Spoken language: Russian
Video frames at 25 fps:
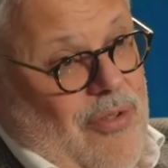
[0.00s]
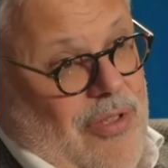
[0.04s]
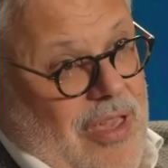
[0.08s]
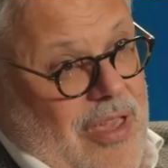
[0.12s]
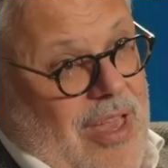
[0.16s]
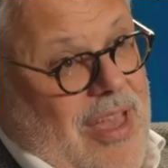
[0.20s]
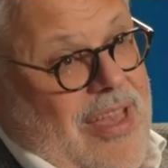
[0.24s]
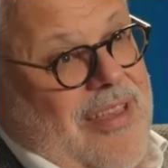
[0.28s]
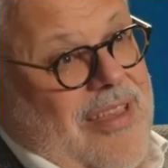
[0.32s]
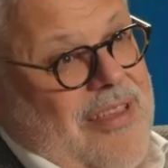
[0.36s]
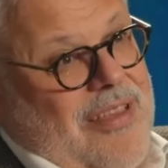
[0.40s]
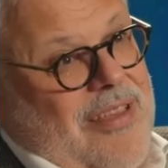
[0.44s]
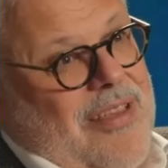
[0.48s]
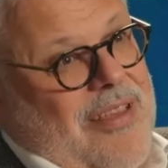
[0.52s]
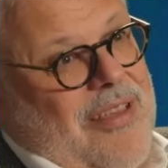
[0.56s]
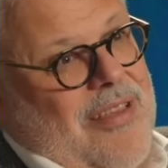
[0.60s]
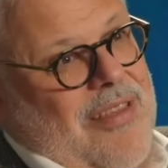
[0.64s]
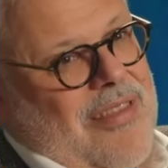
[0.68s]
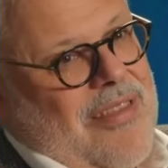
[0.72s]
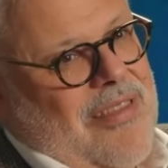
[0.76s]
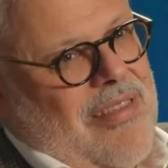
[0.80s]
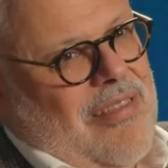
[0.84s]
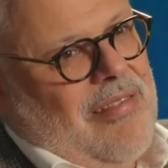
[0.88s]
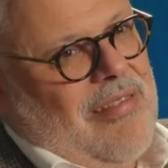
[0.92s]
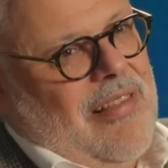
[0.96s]
Вот я
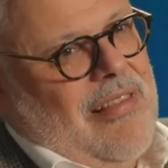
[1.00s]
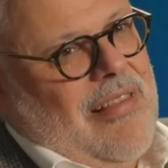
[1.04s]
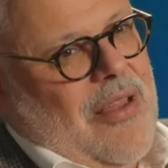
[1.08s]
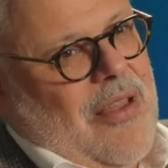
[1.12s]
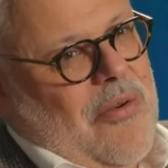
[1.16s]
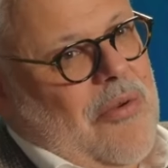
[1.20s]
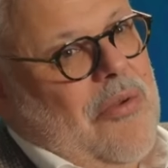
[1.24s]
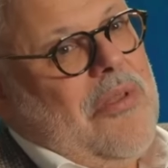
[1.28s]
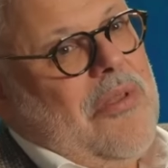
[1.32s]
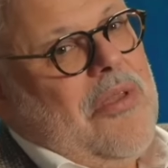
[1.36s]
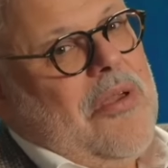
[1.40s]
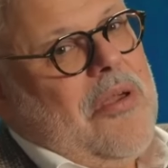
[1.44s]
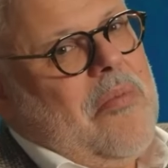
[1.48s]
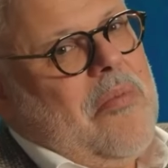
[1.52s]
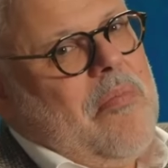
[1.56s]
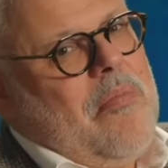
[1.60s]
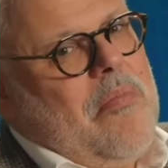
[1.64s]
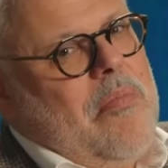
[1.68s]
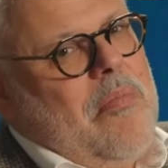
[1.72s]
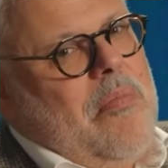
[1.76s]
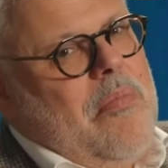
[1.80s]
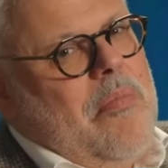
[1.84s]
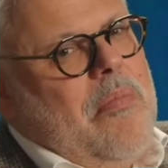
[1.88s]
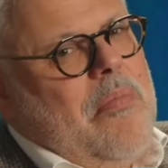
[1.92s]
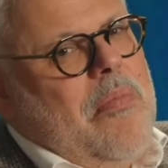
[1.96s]
сторонник
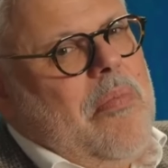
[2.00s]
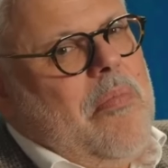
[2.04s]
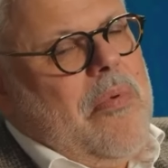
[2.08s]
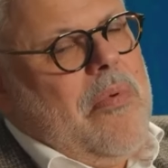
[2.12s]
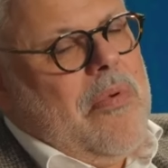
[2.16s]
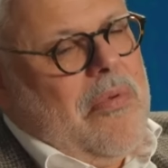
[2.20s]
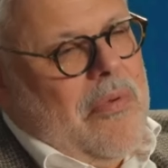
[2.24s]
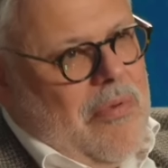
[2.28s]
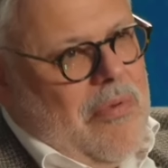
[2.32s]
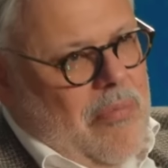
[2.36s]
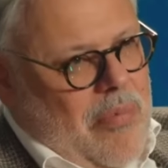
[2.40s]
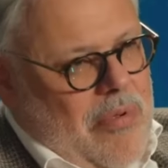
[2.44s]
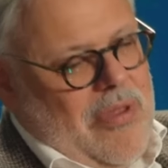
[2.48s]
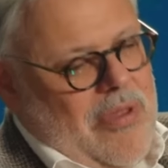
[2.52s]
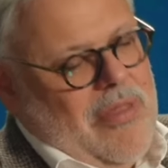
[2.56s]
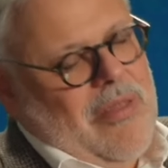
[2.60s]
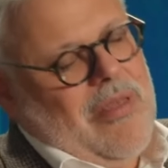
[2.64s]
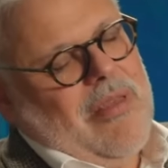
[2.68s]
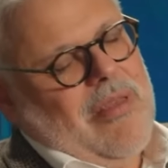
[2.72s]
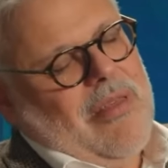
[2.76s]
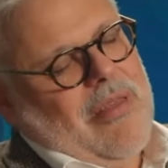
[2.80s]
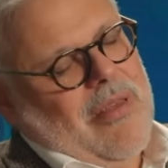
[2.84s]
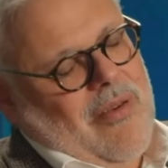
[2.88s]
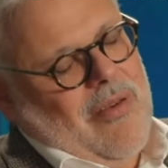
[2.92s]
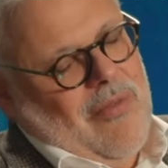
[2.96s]
персидского,
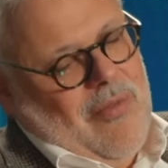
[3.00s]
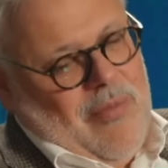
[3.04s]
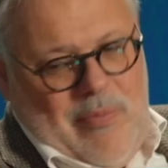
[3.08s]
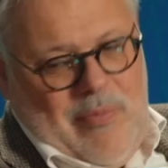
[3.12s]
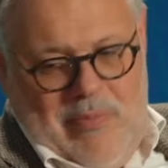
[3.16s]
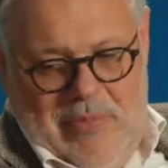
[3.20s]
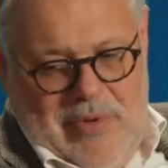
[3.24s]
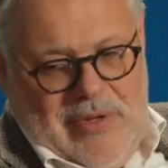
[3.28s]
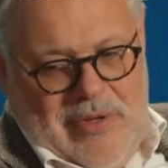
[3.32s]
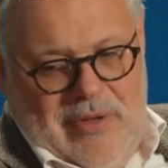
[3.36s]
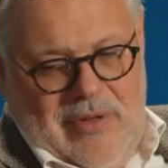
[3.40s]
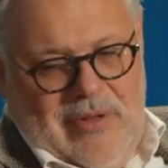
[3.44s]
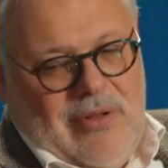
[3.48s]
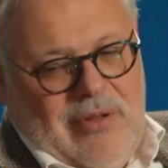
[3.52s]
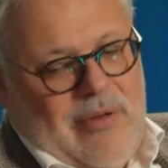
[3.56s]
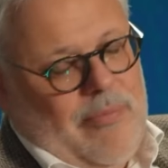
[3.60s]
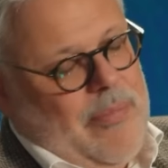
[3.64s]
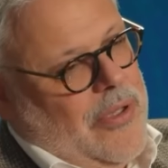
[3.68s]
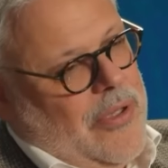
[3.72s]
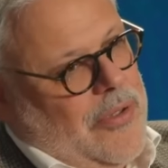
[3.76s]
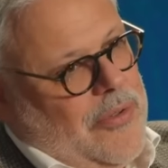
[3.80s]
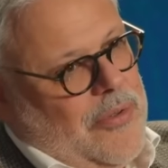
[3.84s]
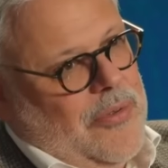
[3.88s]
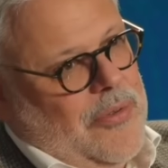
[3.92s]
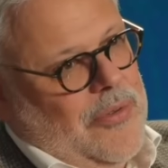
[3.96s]
персидского
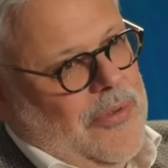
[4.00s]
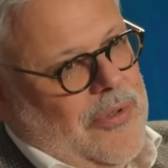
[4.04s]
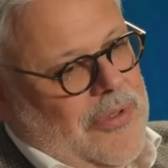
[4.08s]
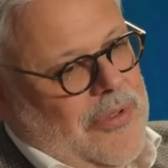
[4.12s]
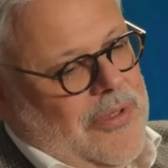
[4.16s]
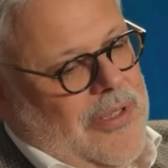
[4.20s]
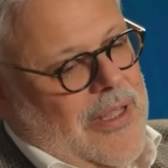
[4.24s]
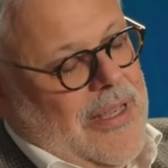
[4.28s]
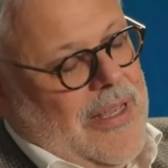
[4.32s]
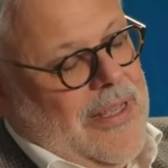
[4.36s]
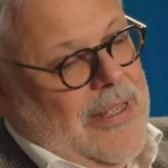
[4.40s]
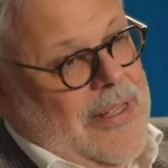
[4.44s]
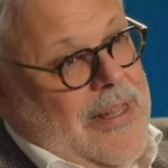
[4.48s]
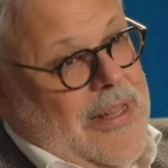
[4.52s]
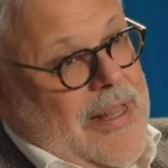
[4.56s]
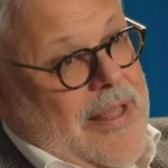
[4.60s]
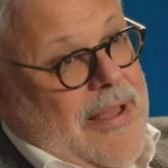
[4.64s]
подхода, да.